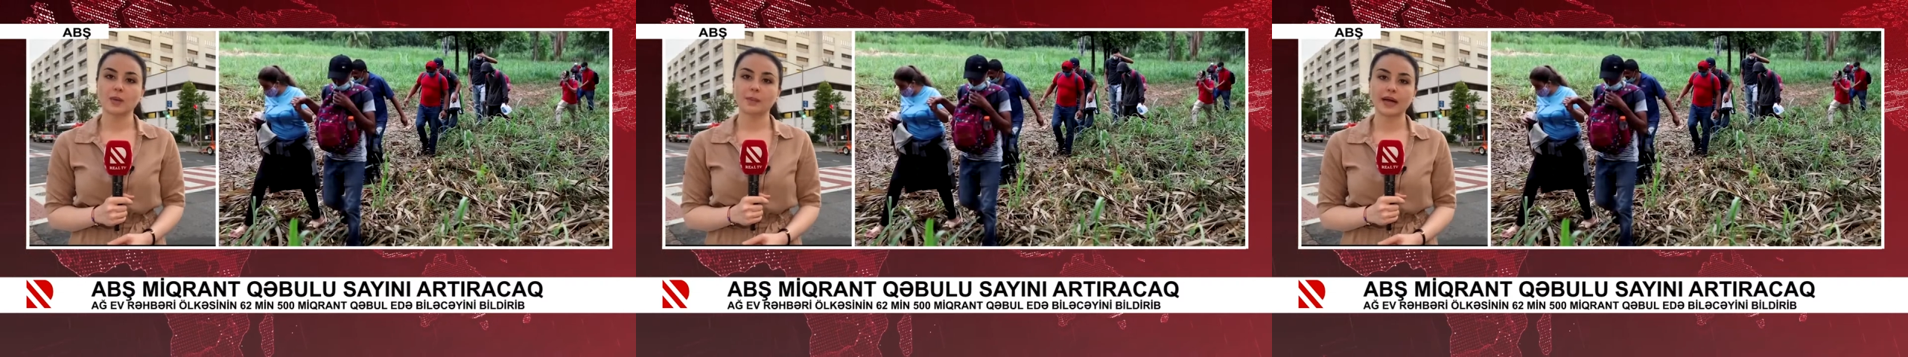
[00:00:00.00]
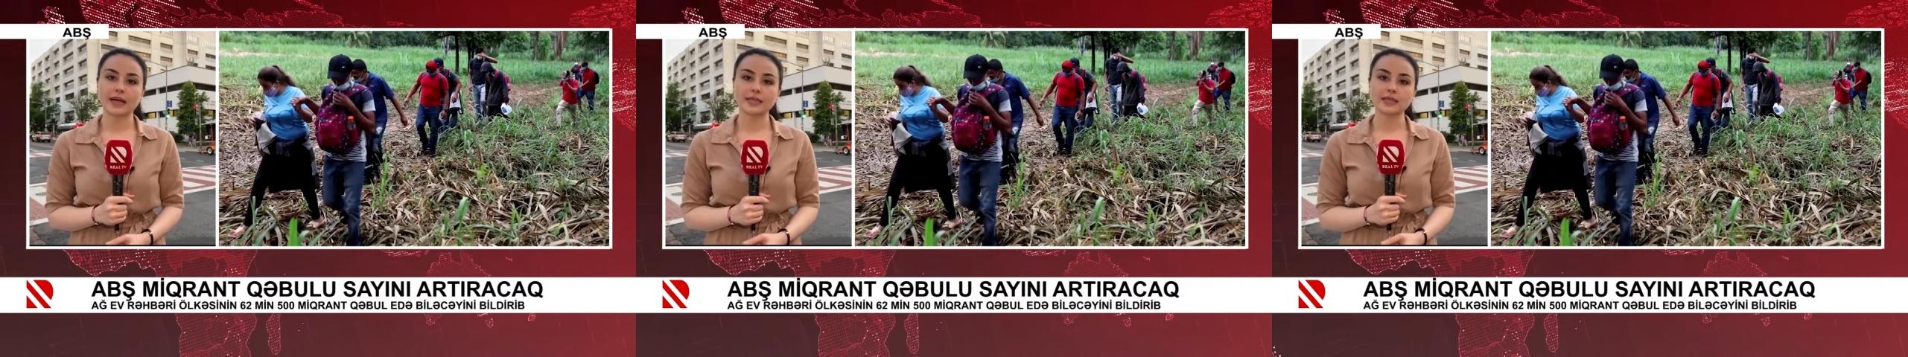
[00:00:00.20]

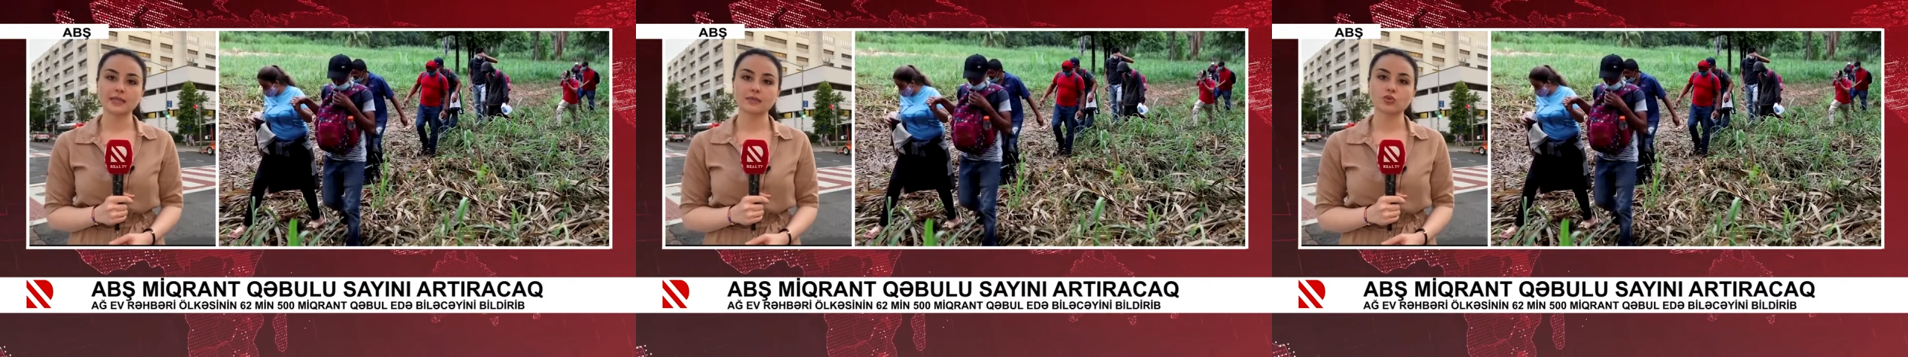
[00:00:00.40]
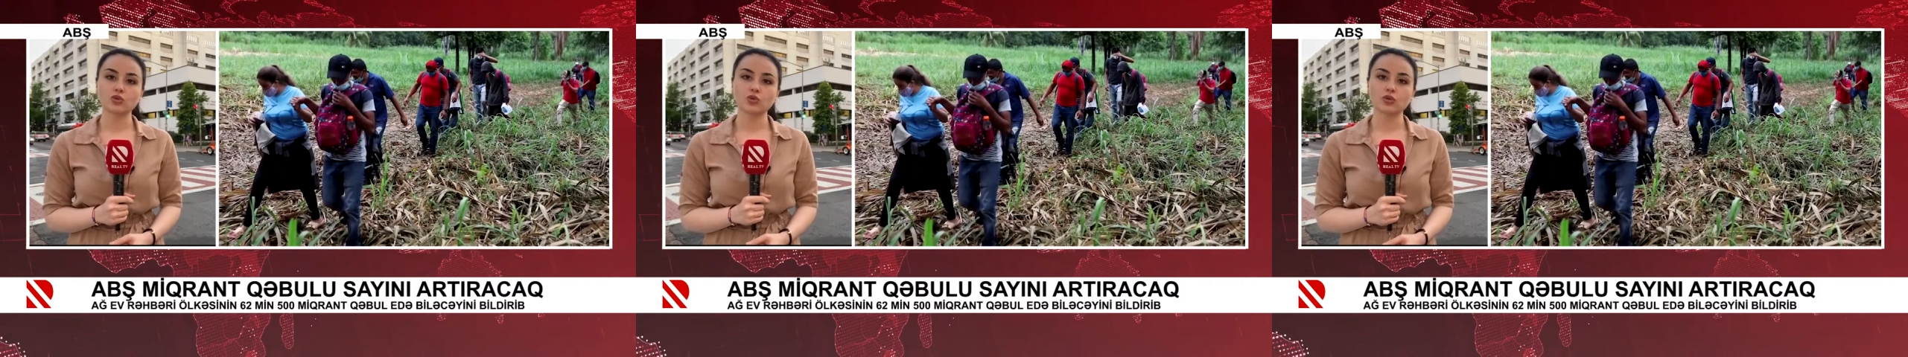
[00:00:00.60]

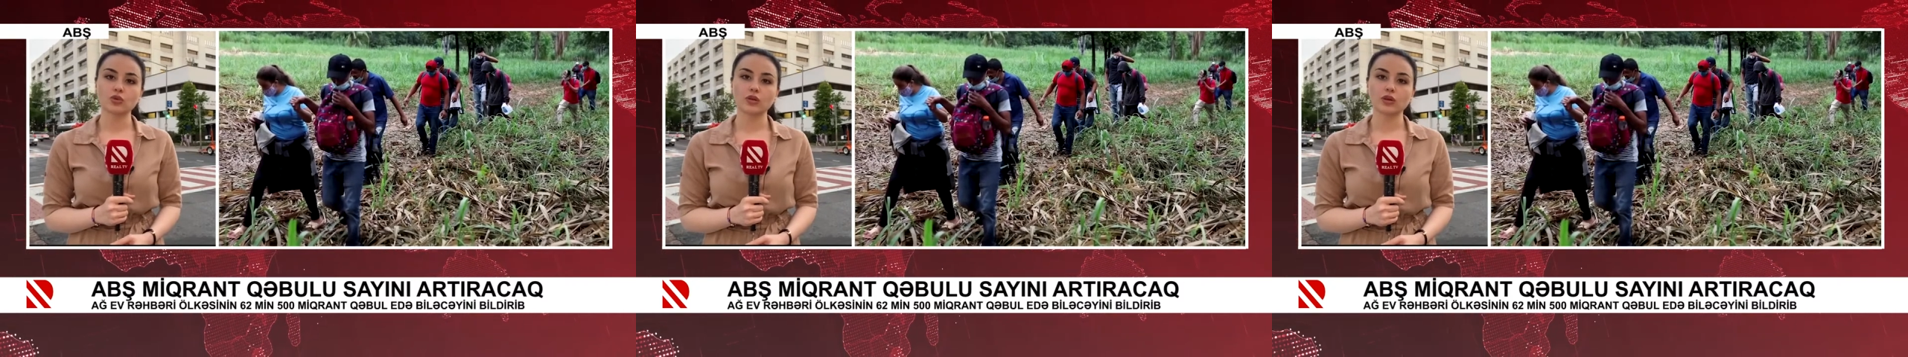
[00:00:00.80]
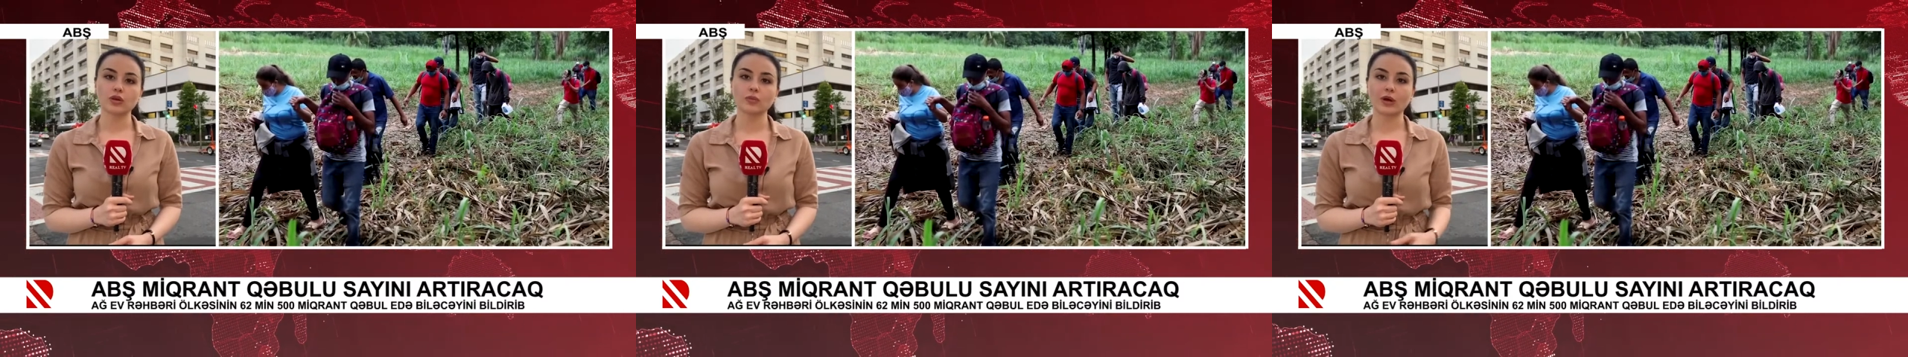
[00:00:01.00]
Biden bugün
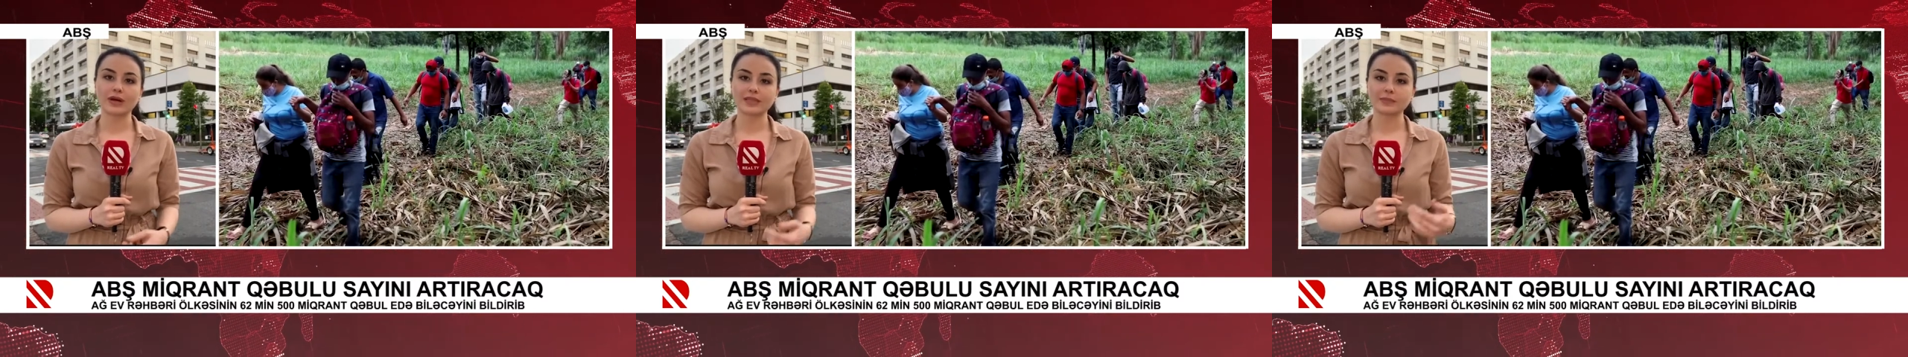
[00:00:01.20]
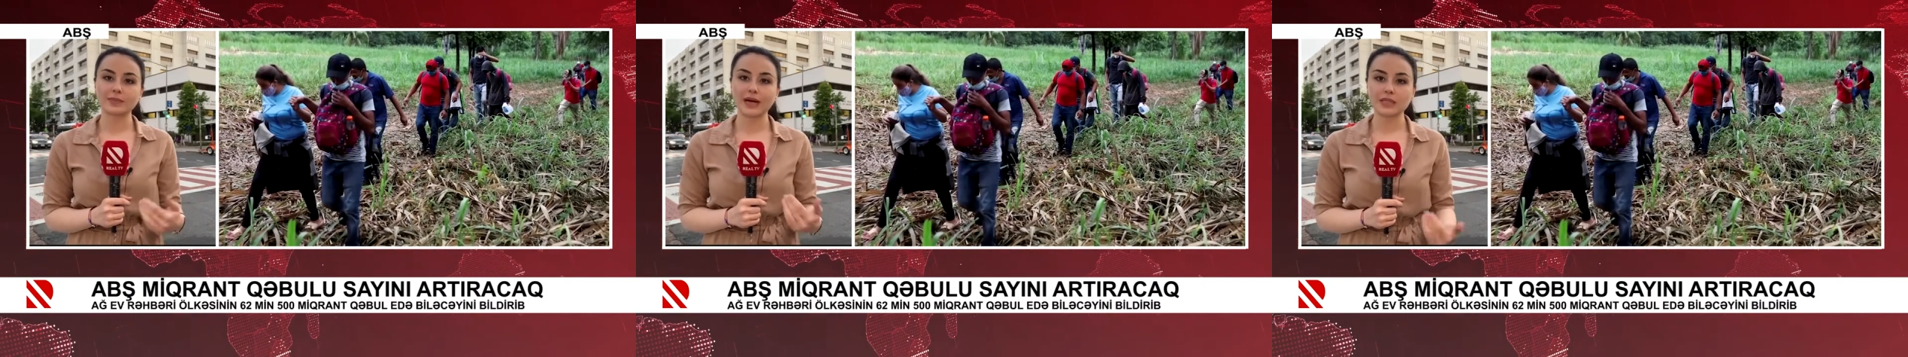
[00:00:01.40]
e, bu
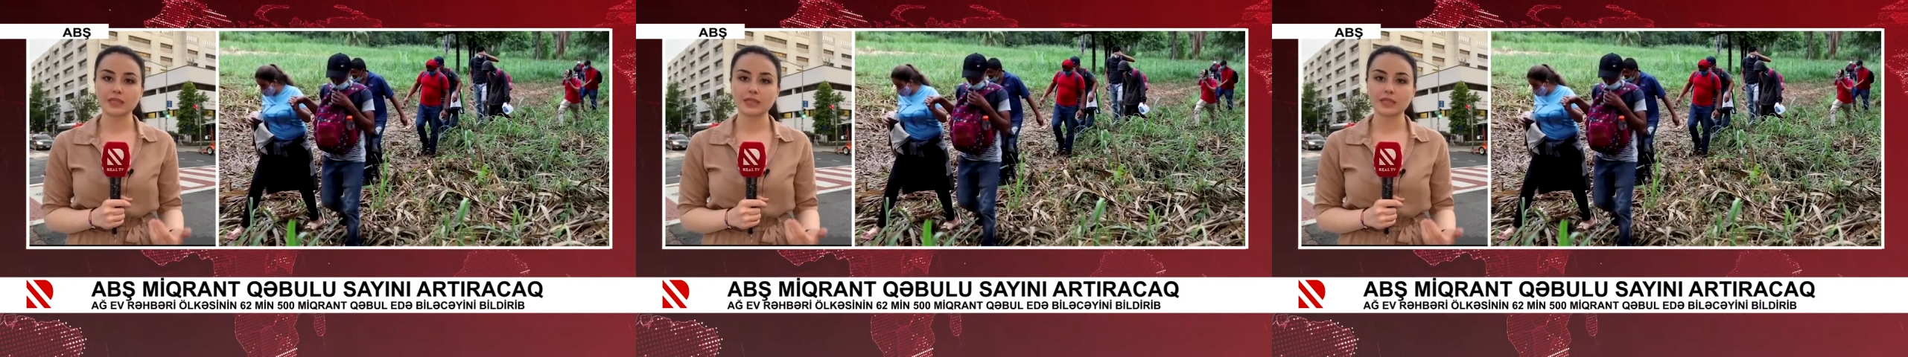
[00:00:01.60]
adımı